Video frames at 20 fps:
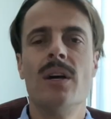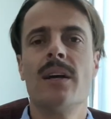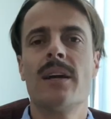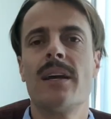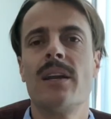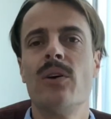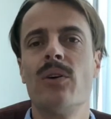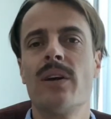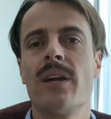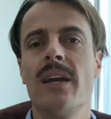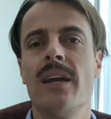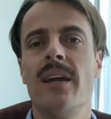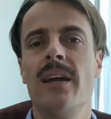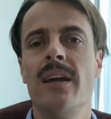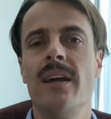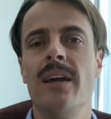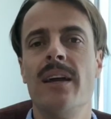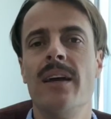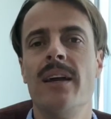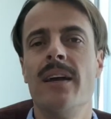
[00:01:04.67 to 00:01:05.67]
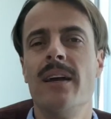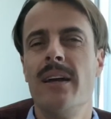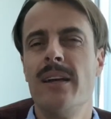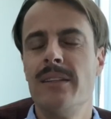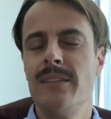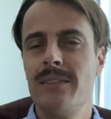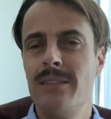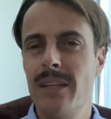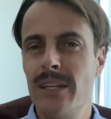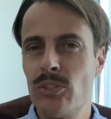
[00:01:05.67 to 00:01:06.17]
Creo que
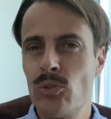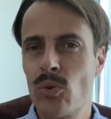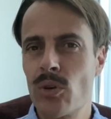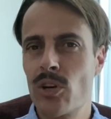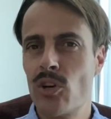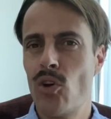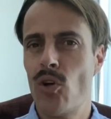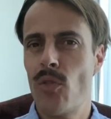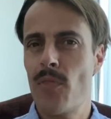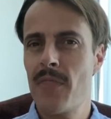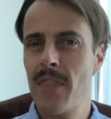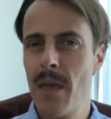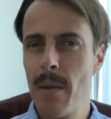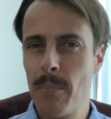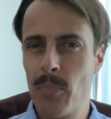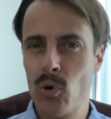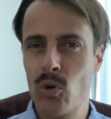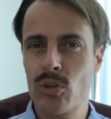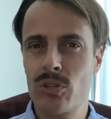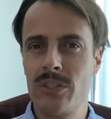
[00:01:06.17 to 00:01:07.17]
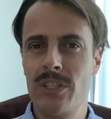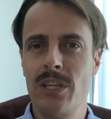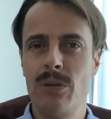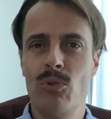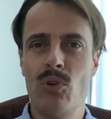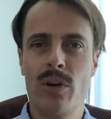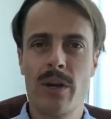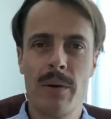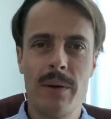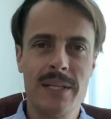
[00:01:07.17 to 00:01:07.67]
es un reloj
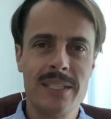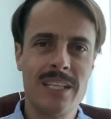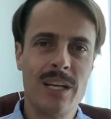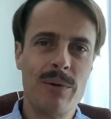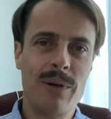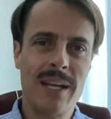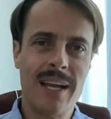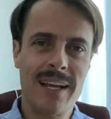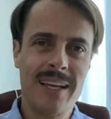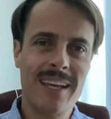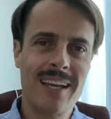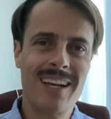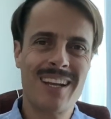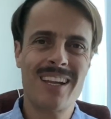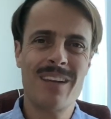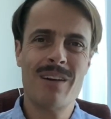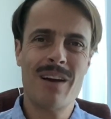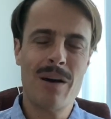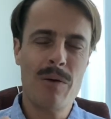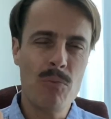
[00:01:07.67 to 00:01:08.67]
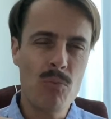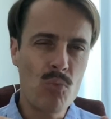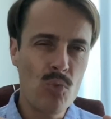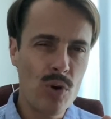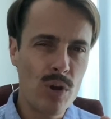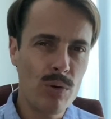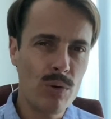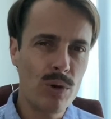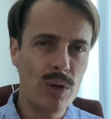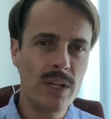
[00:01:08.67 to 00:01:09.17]
deportivo que vais a ver aquí arriba,
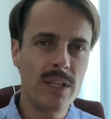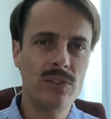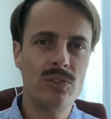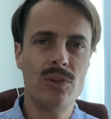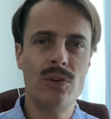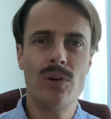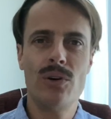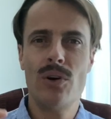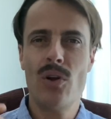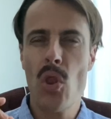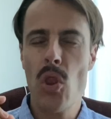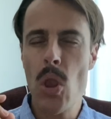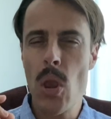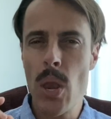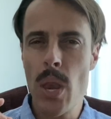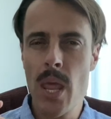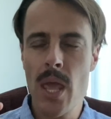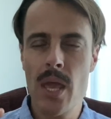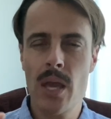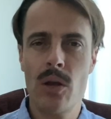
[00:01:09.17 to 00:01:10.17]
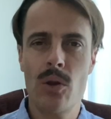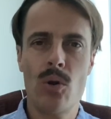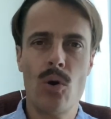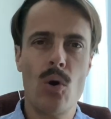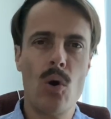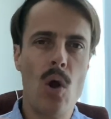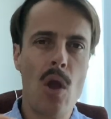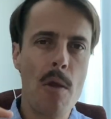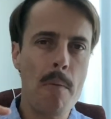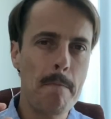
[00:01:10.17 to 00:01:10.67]
muy bonito,
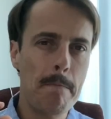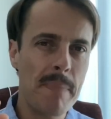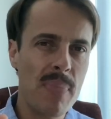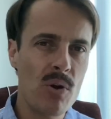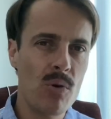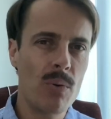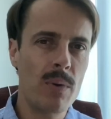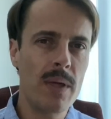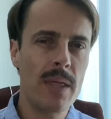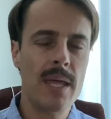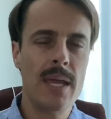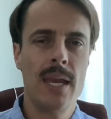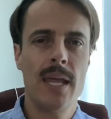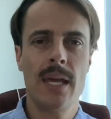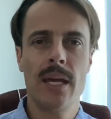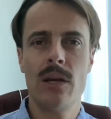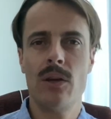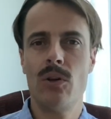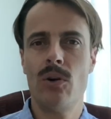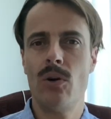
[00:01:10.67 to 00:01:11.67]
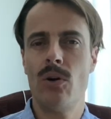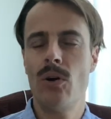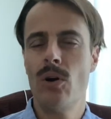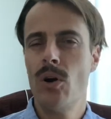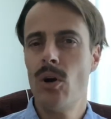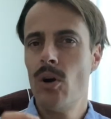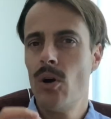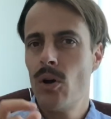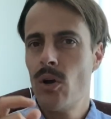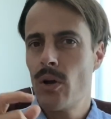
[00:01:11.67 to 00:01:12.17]
negro, en PV de negro,
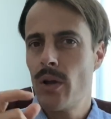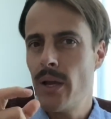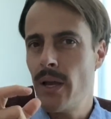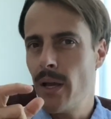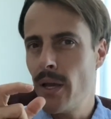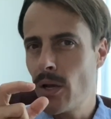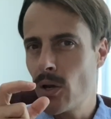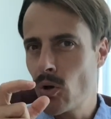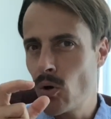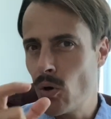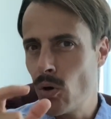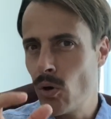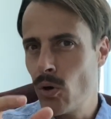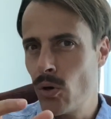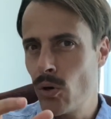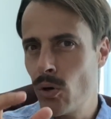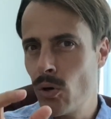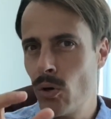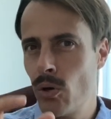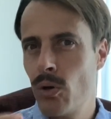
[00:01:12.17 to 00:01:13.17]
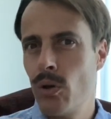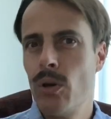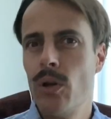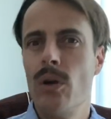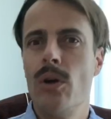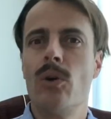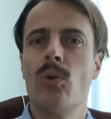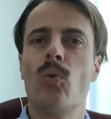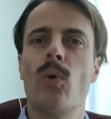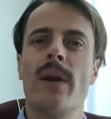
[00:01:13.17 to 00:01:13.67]
eh, con
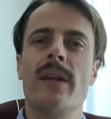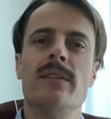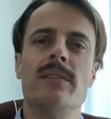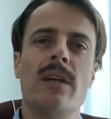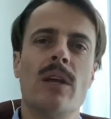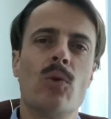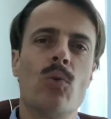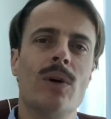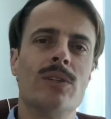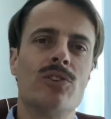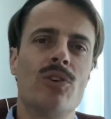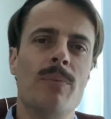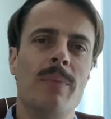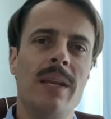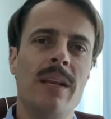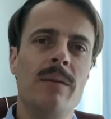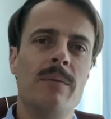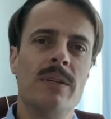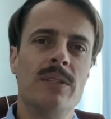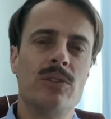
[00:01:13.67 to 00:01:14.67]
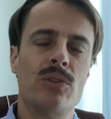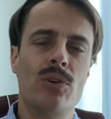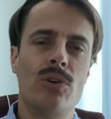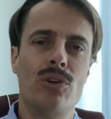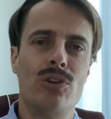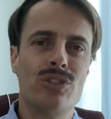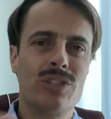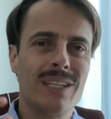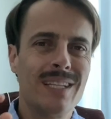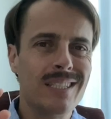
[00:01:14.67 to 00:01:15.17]
44
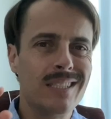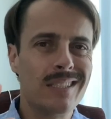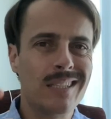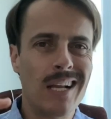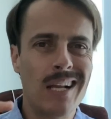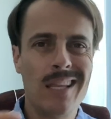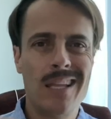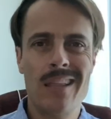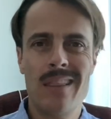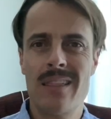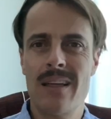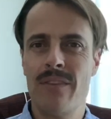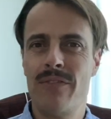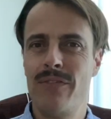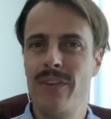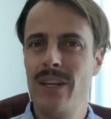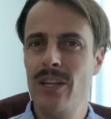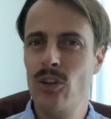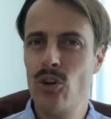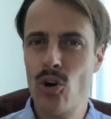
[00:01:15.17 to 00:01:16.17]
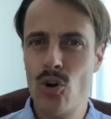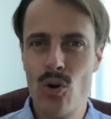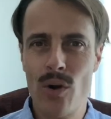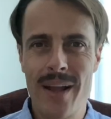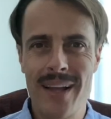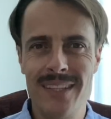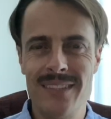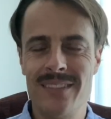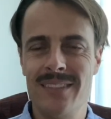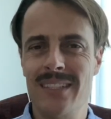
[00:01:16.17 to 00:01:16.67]
milímetros, cristal de zafiro,
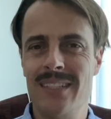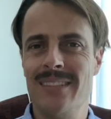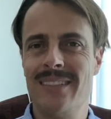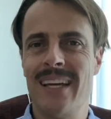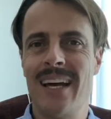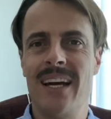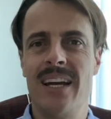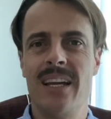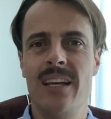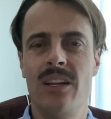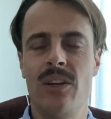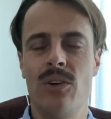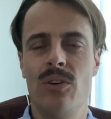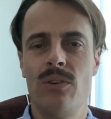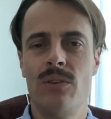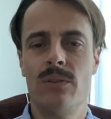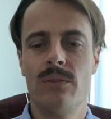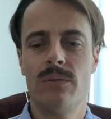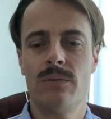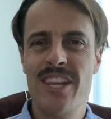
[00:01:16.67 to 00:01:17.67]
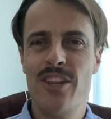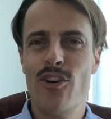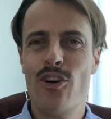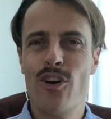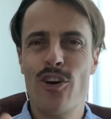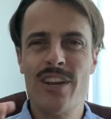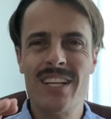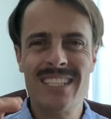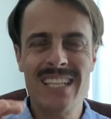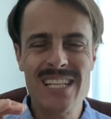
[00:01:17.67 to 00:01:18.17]
en titanio.
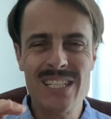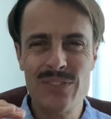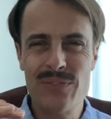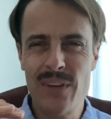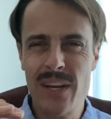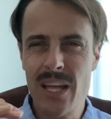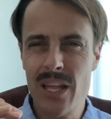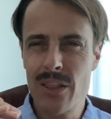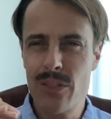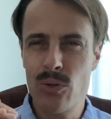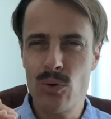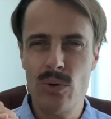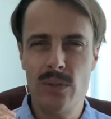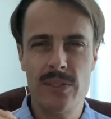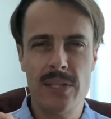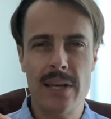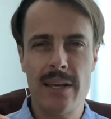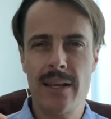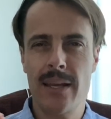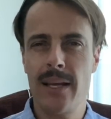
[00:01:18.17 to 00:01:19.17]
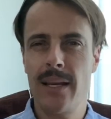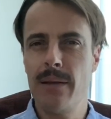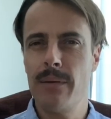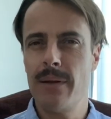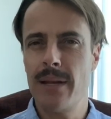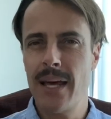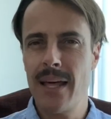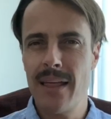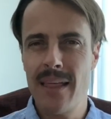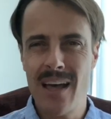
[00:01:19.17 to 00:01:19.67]
Con esa esfera azul tan
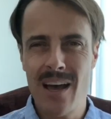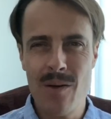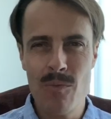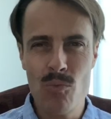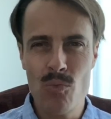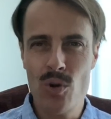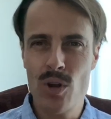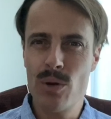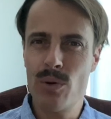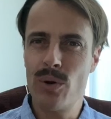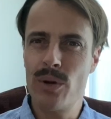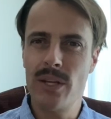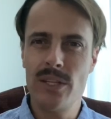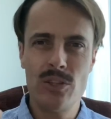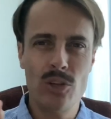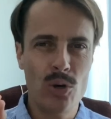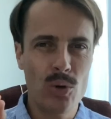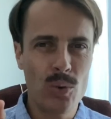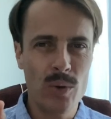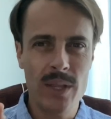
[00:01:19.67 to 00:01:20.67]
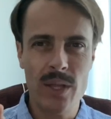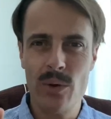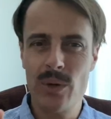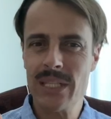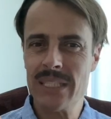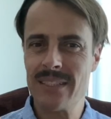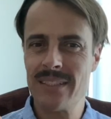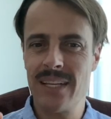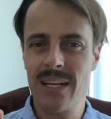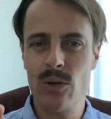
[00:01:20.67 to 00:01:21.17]
equilibrada, muy bonito, cuidado
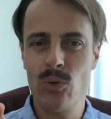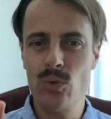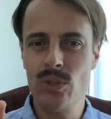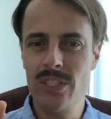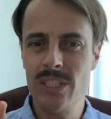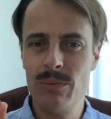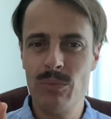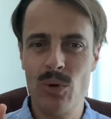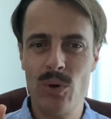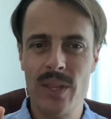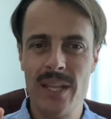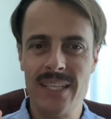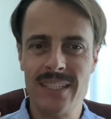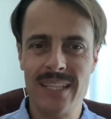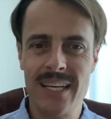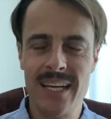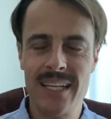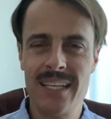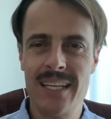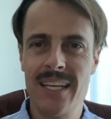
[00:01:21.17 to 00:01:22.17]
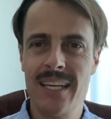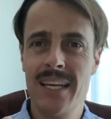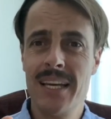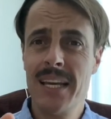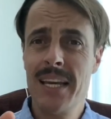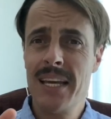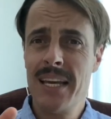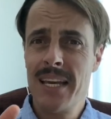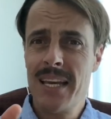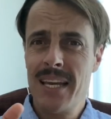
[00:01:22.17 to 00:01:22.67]
hasta el último detalle.
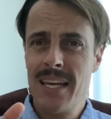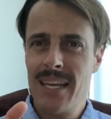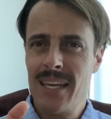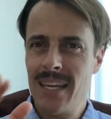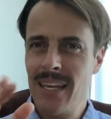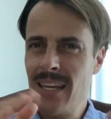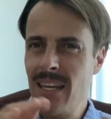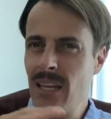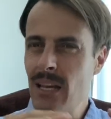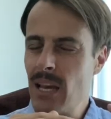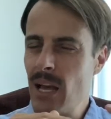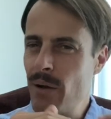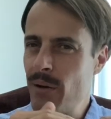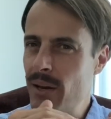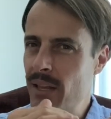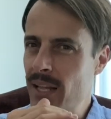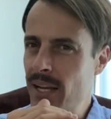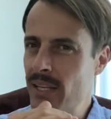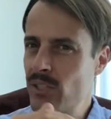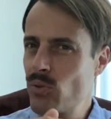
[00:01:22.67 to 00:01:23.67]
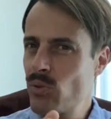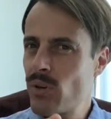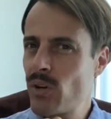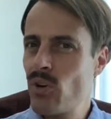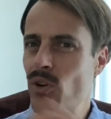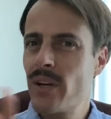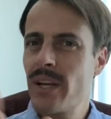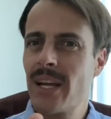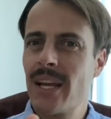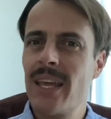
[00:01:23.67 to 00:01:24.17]
Y la verdad que es un
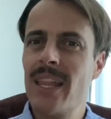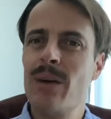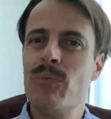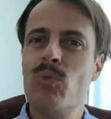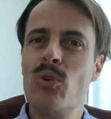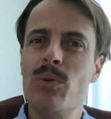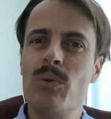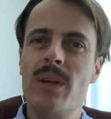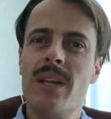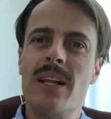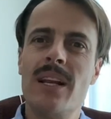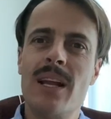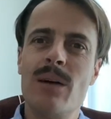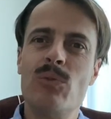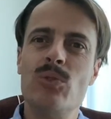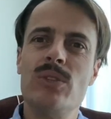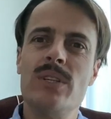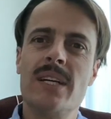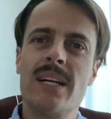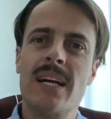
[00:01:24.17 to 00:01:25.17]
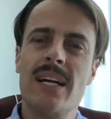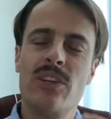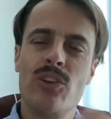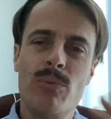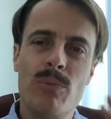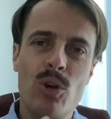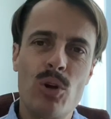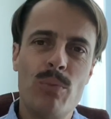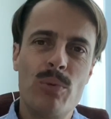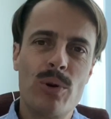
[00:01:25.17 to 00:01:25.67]
reloj que queda muy bien en la muñeca, yo
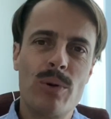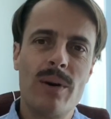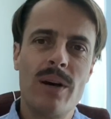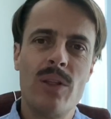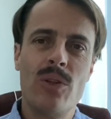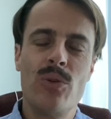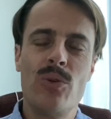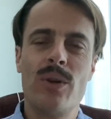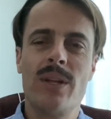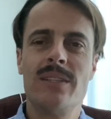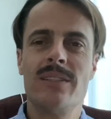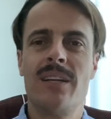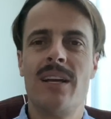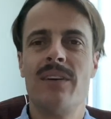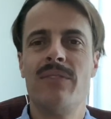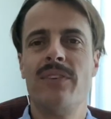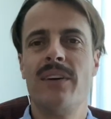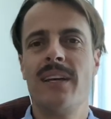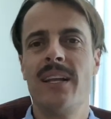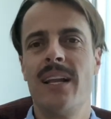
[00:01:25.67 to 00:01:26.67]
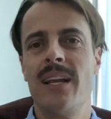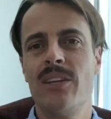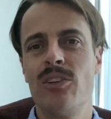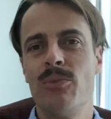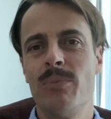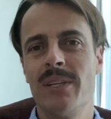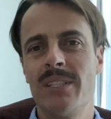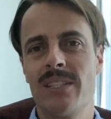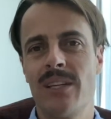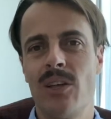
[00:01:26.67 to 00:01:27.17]
me lo he probado durante la feria el año
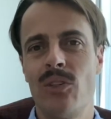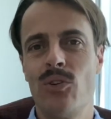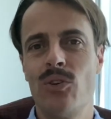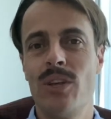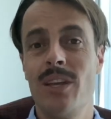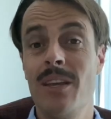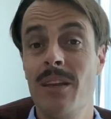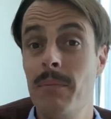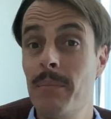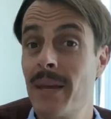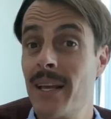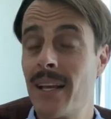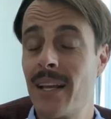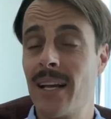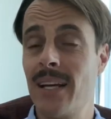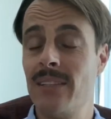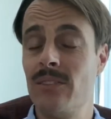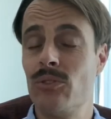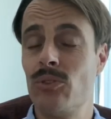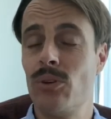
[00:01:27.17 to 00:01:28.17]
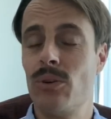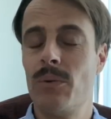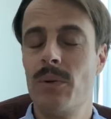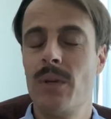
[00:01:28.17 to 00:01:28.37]
pasado y me encantó.